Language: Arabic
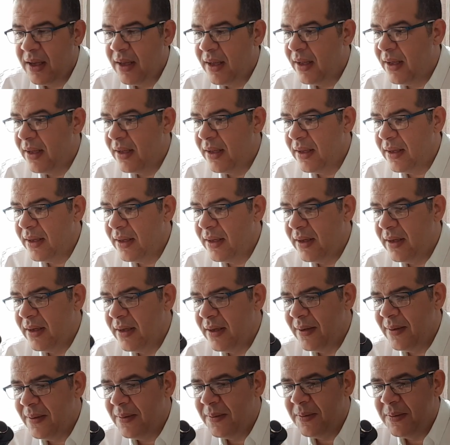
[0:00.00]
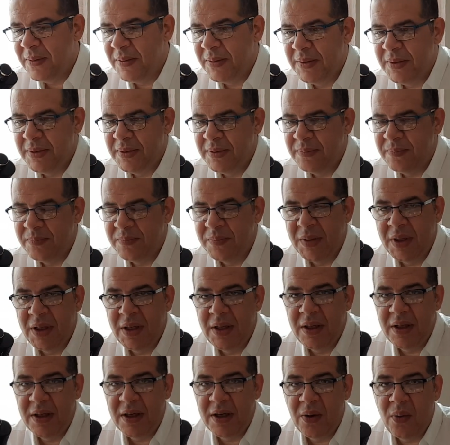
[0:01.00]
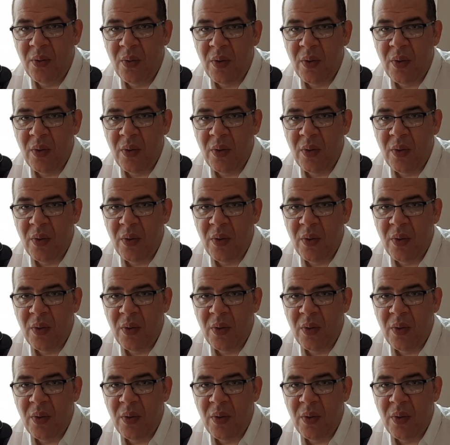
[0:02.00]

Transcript: آه، آه،